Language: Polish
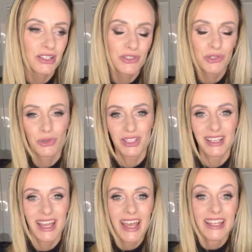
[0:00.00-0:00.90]

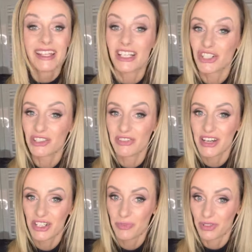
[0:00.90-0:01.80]
skóry na naszej
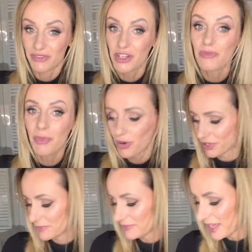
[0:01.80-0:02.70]
twarzy, ponieważ ma pory.